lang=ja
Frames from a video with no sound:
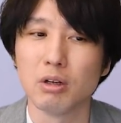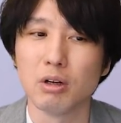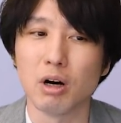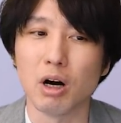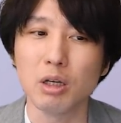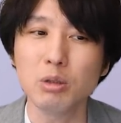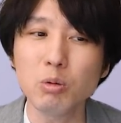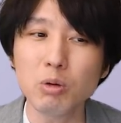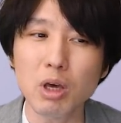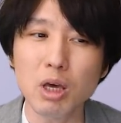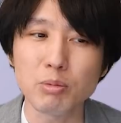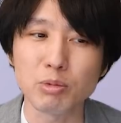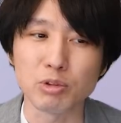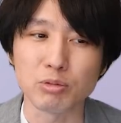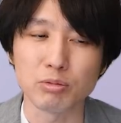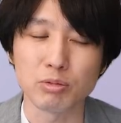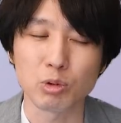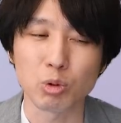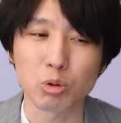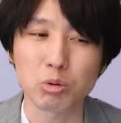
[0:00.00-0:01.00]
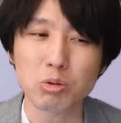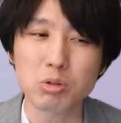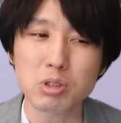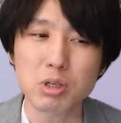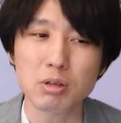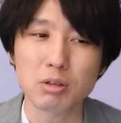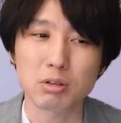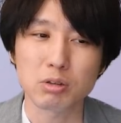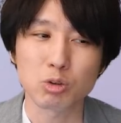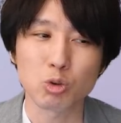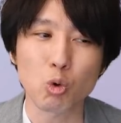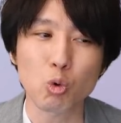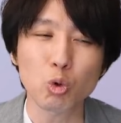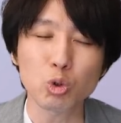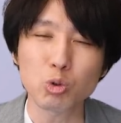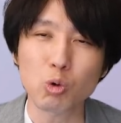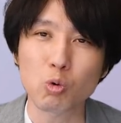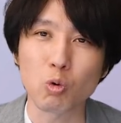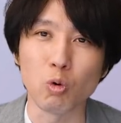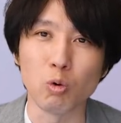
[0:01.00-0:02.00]
あのゲーム、ひょっとしてそ
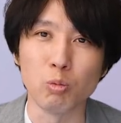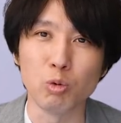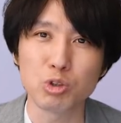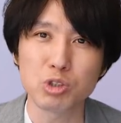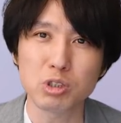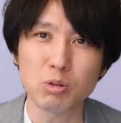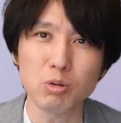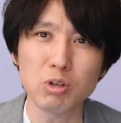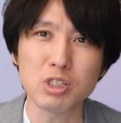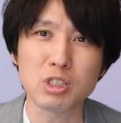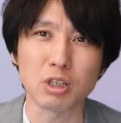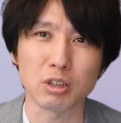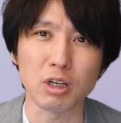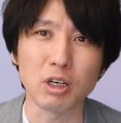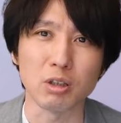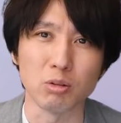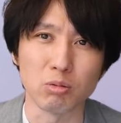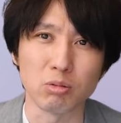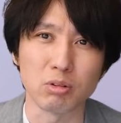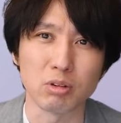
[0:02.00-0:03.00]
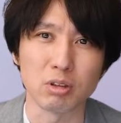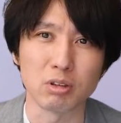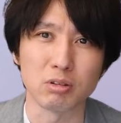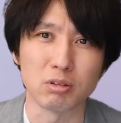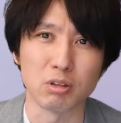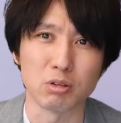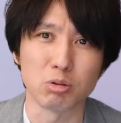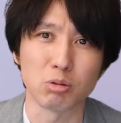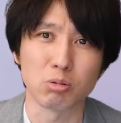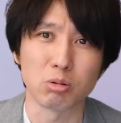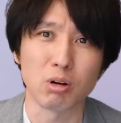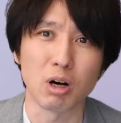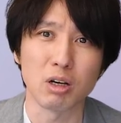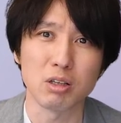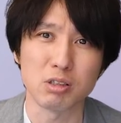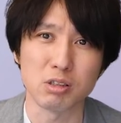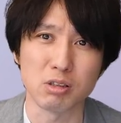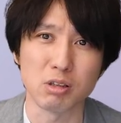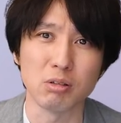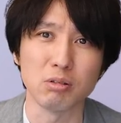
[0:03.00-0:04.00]
こそこ面白いんじゃないのってちょっと
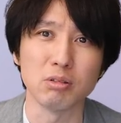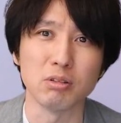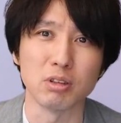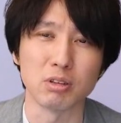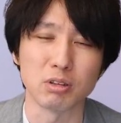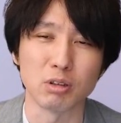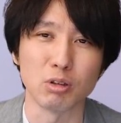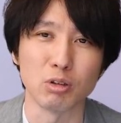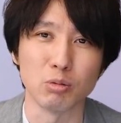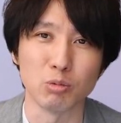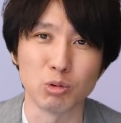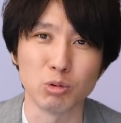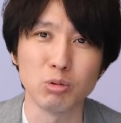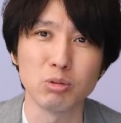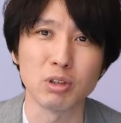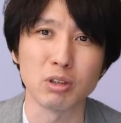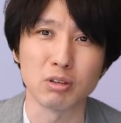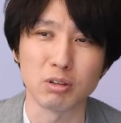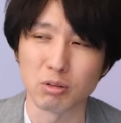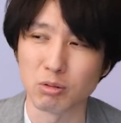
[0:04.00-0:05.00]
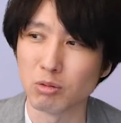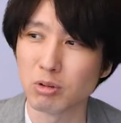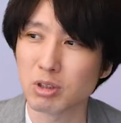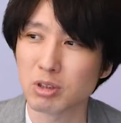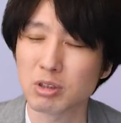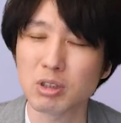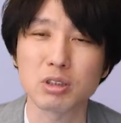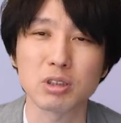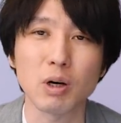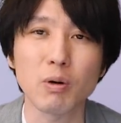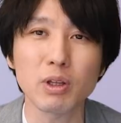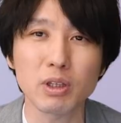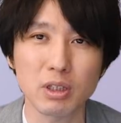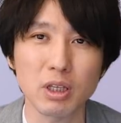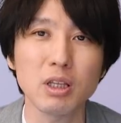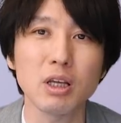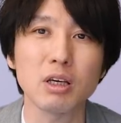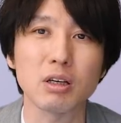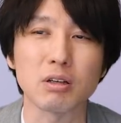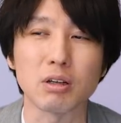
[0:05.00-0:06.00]
感じてるんですけれども、どうなんだろう俺、じゃあ触っ
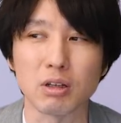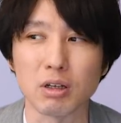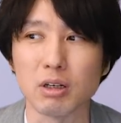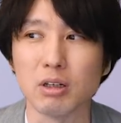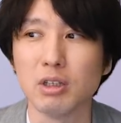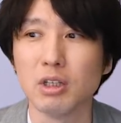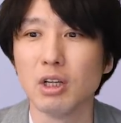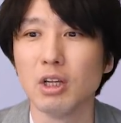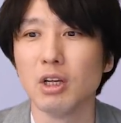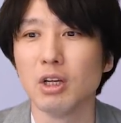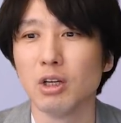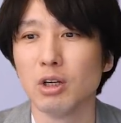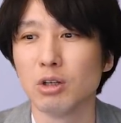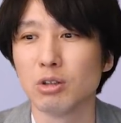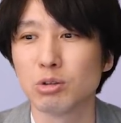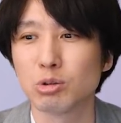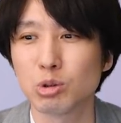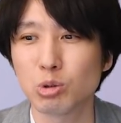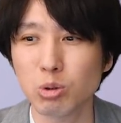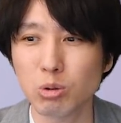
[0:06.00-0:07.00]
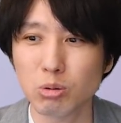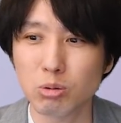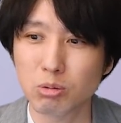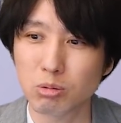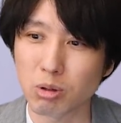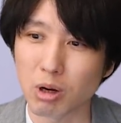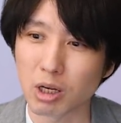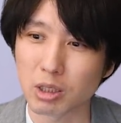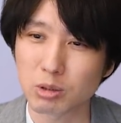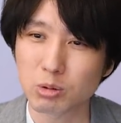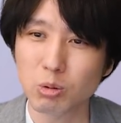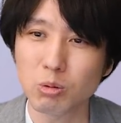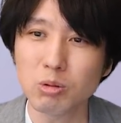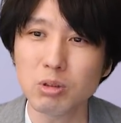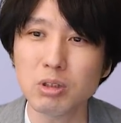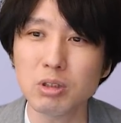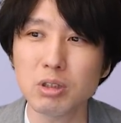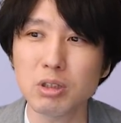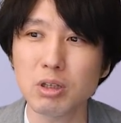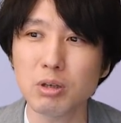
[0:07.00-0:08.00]
てないから、ちょっと遊
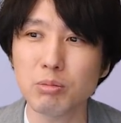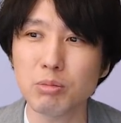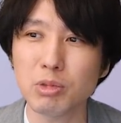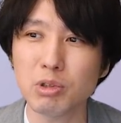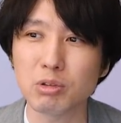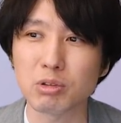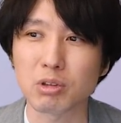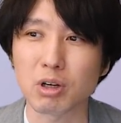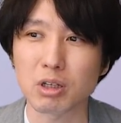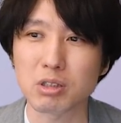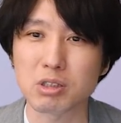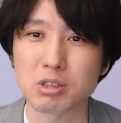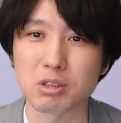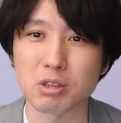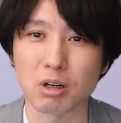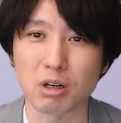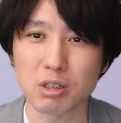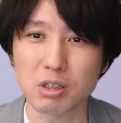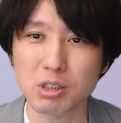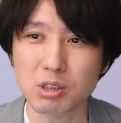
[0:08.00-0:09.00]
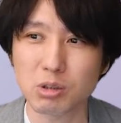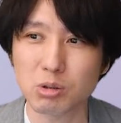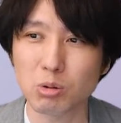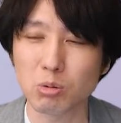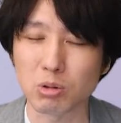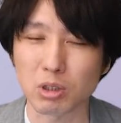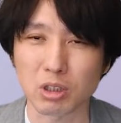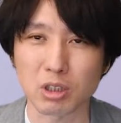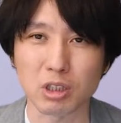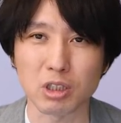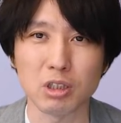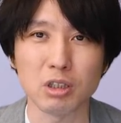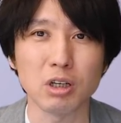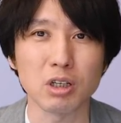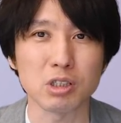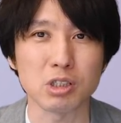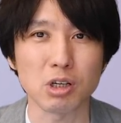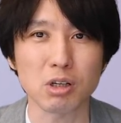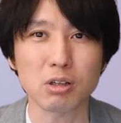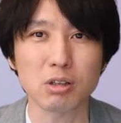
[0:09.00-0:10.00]
んでみる価値ありそうな気
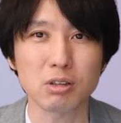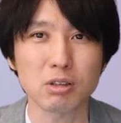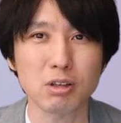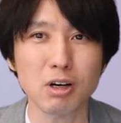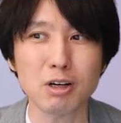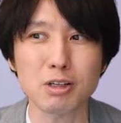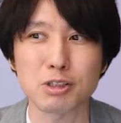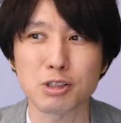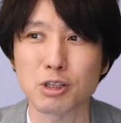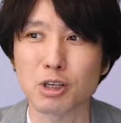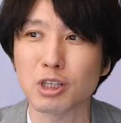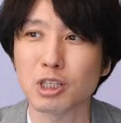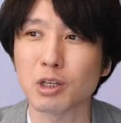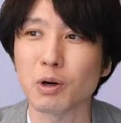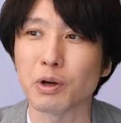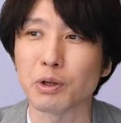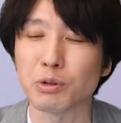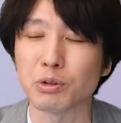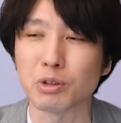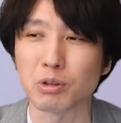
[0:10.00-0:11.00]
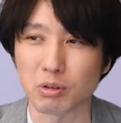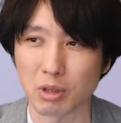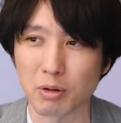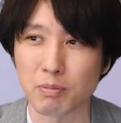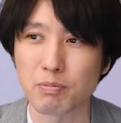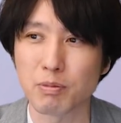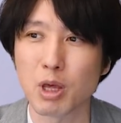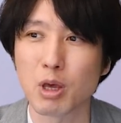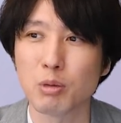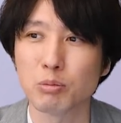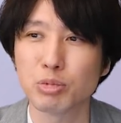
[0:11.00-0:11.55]
が若干してきてはいるんだよね。